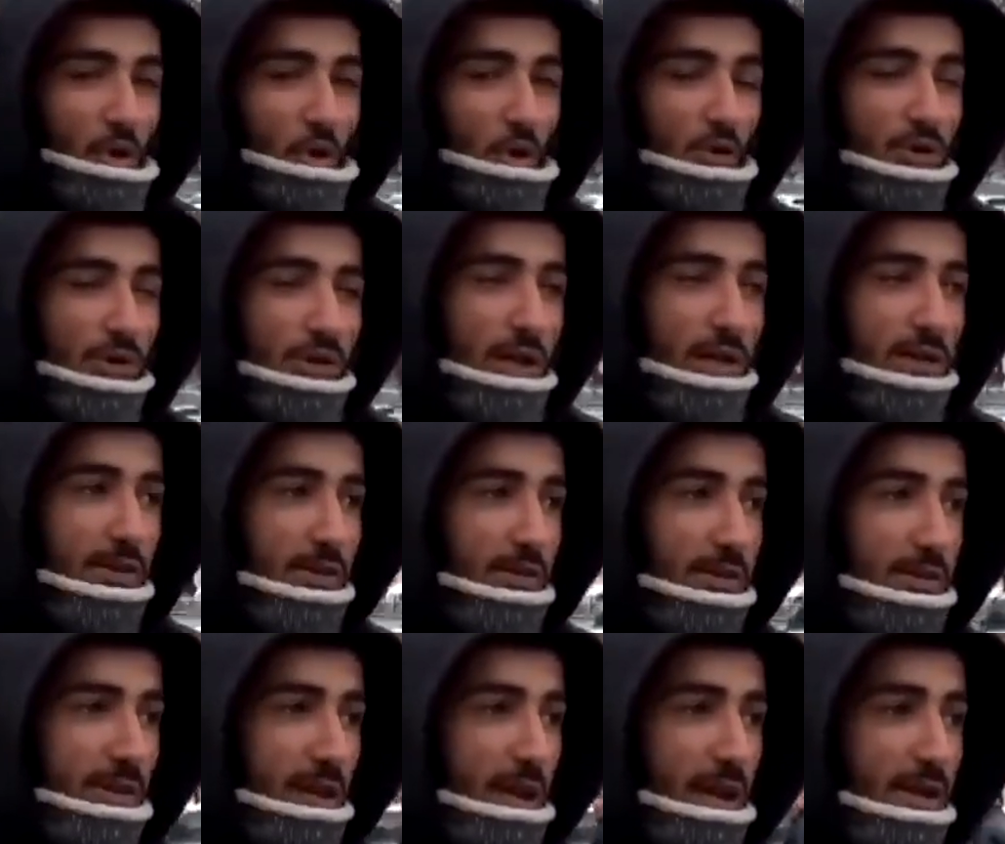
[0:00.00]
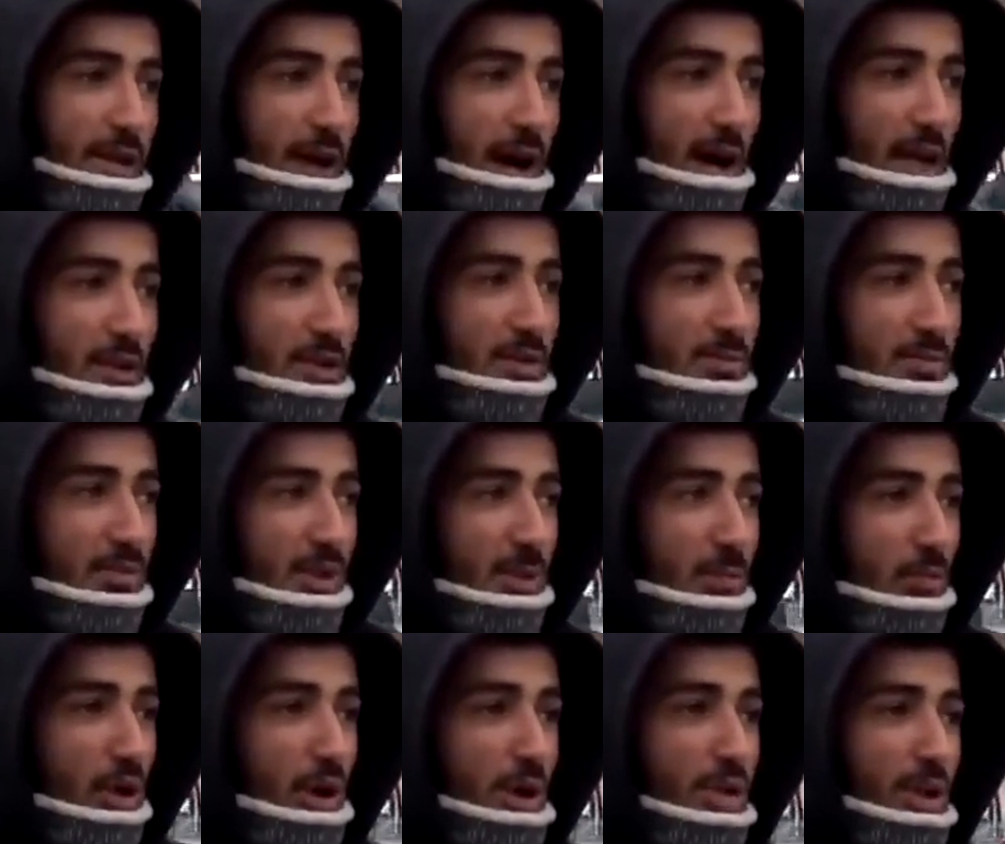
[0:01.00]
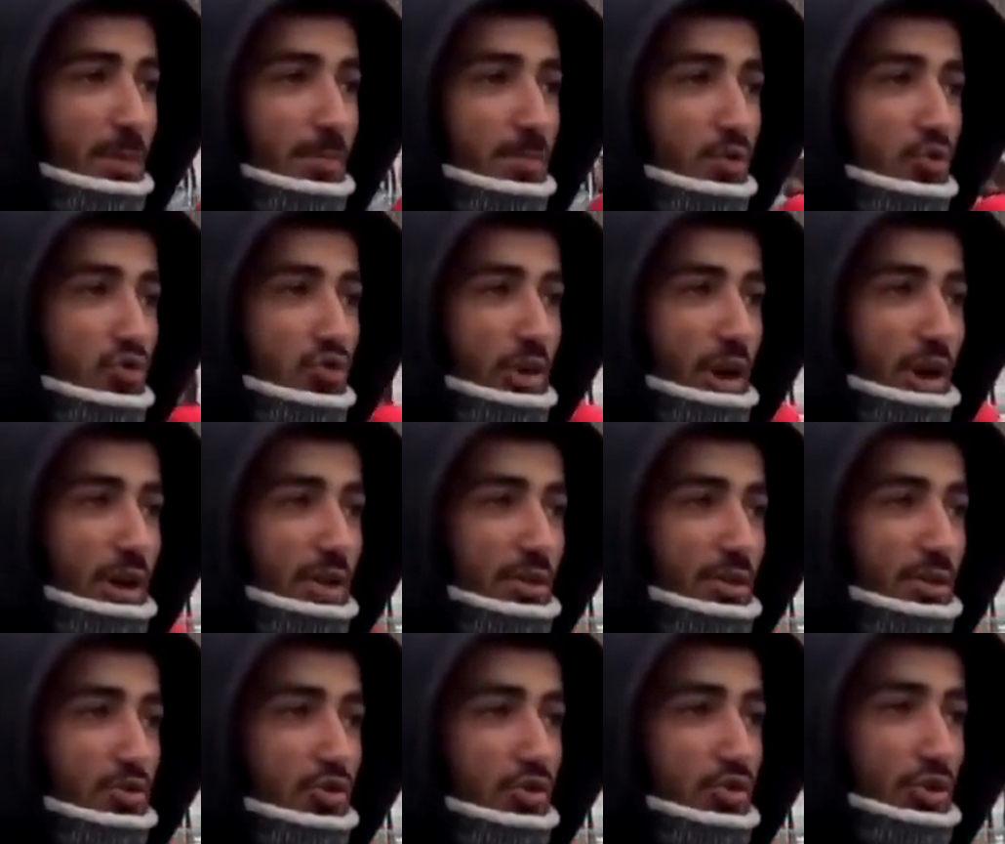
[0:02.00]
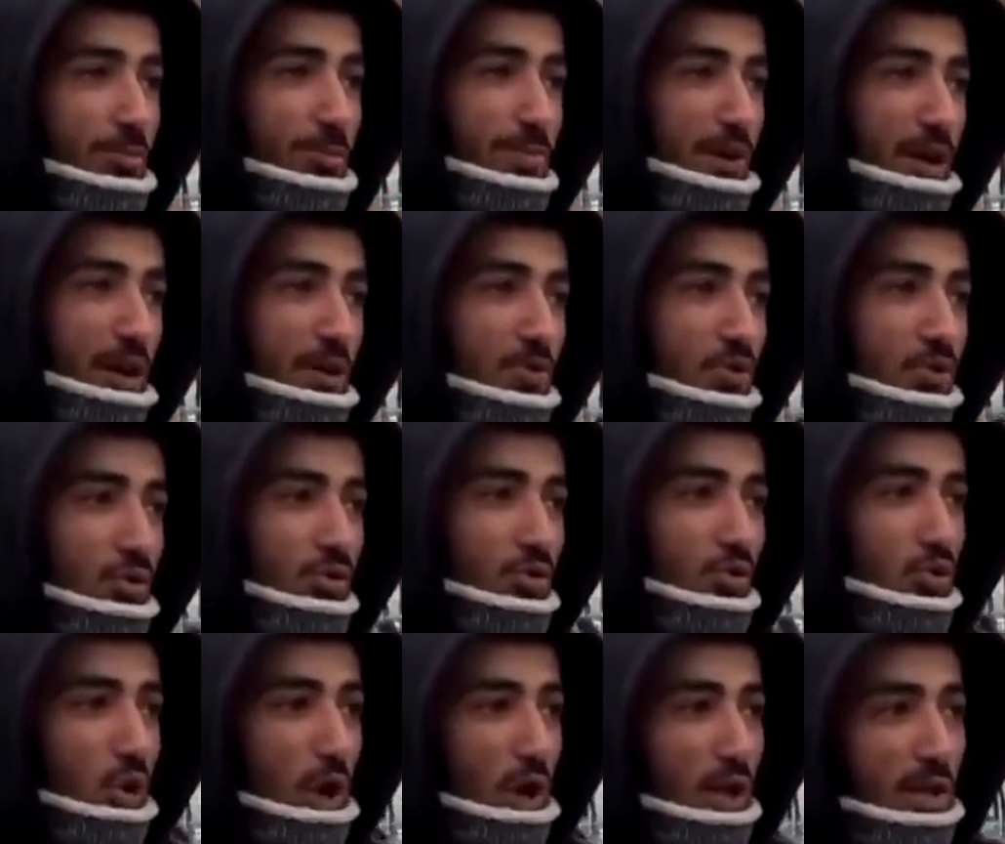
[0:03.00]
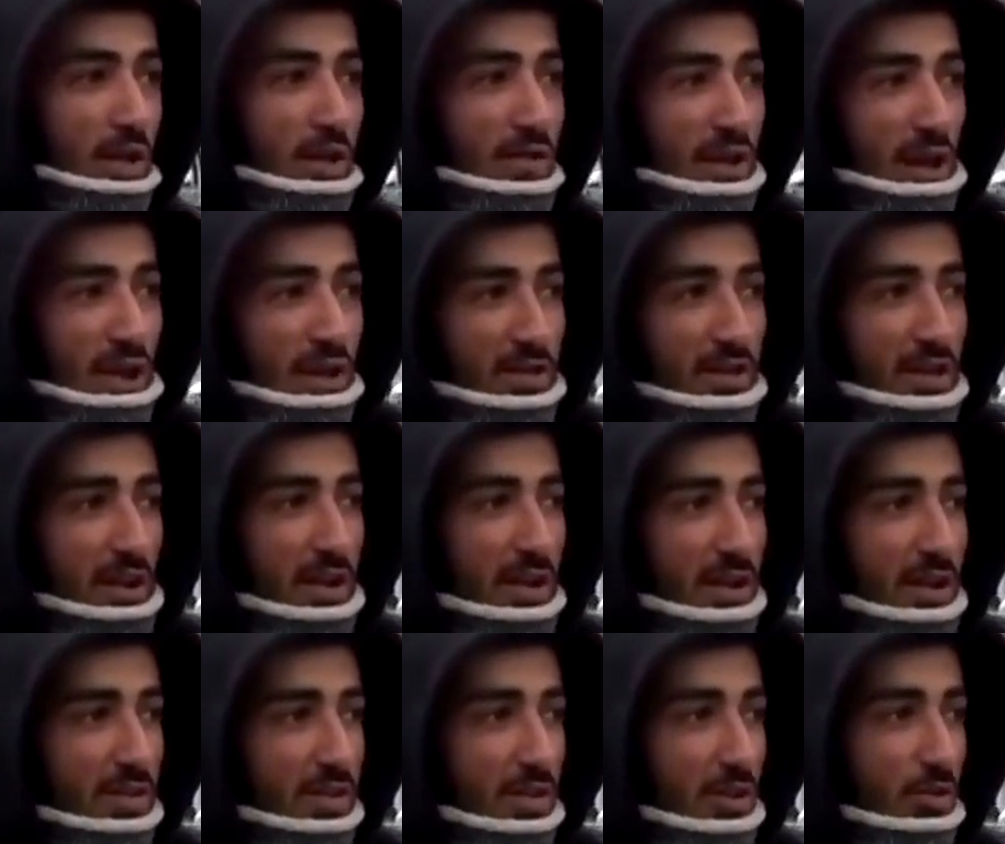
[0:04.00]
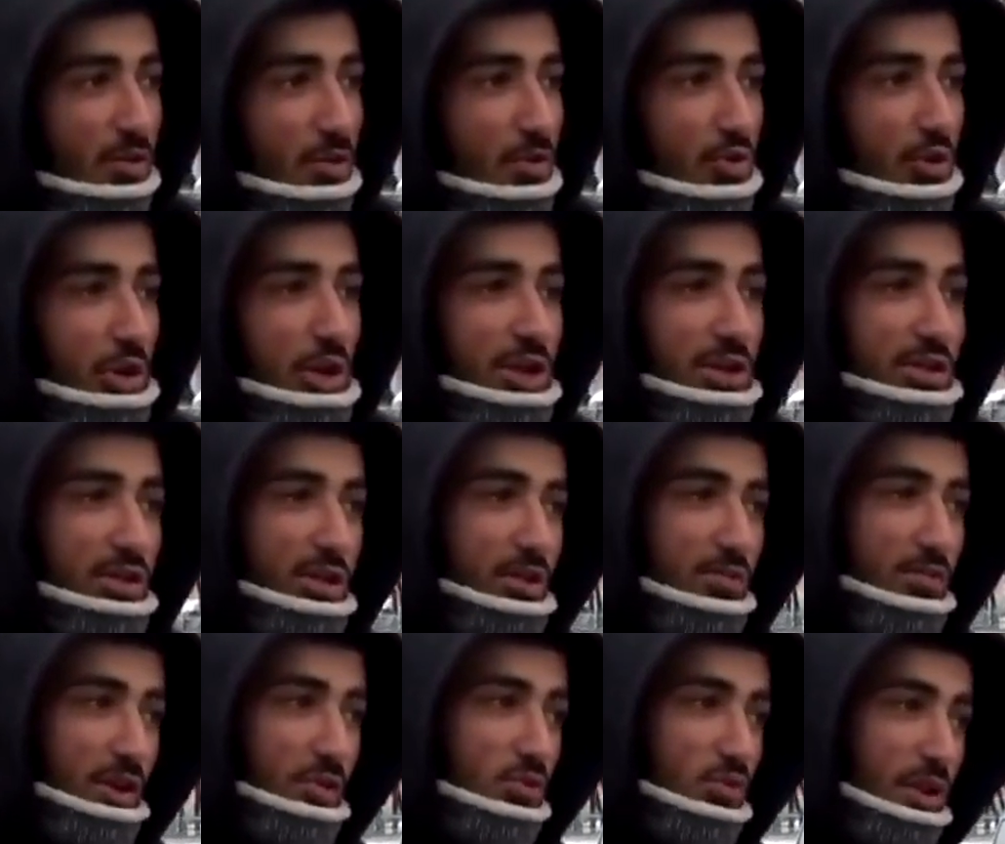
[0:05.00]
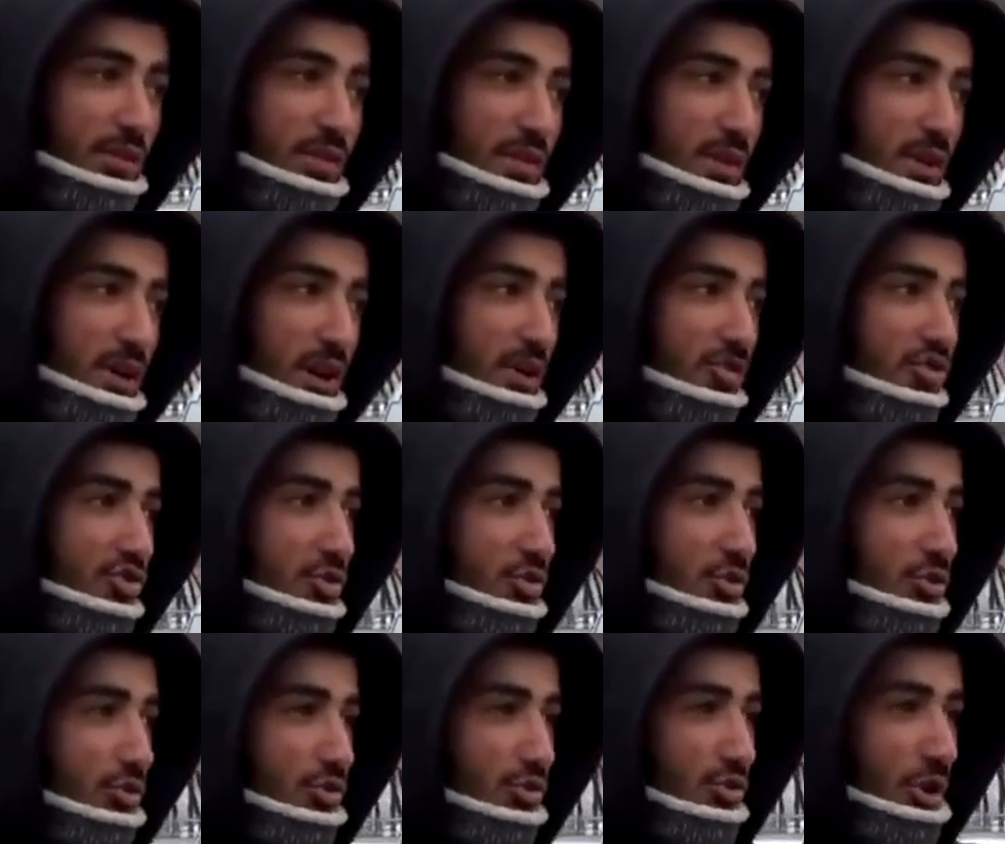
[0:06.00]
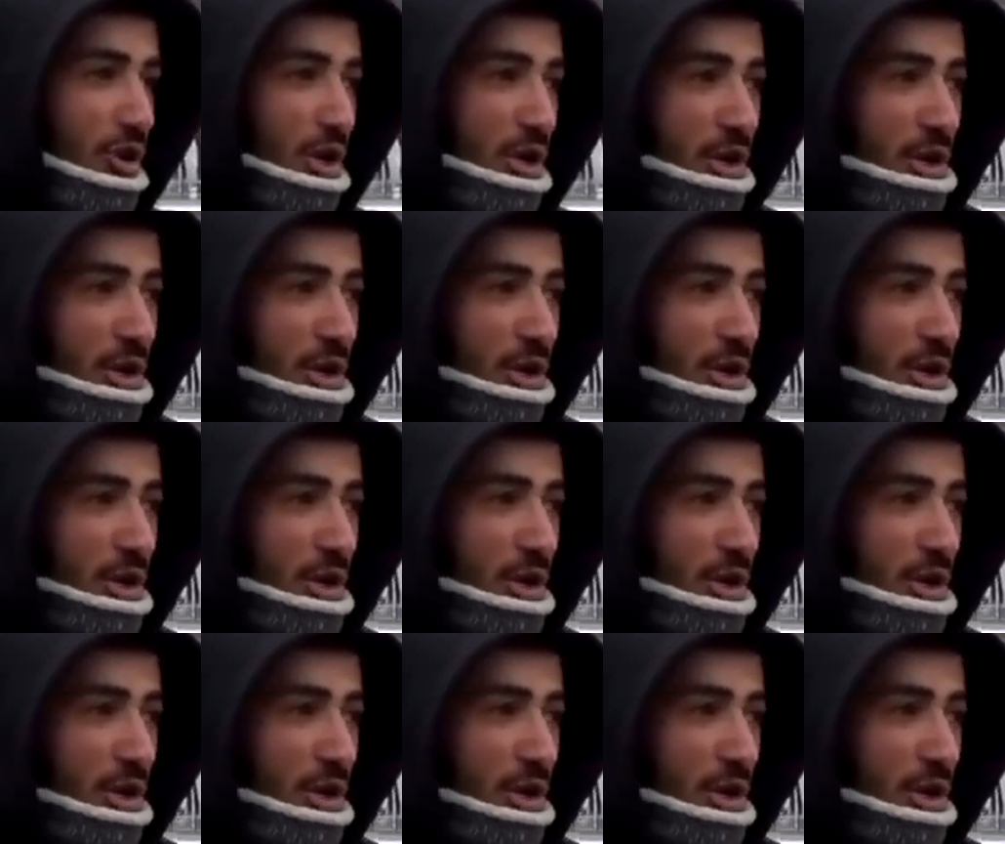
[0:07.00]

Ondan yani halkımıza bu kadar bütçe ayırdık, şunu planlıyoruz, doğalgazı 6 ay erteliyoruz, elektrik faturasını karşılıyoruz.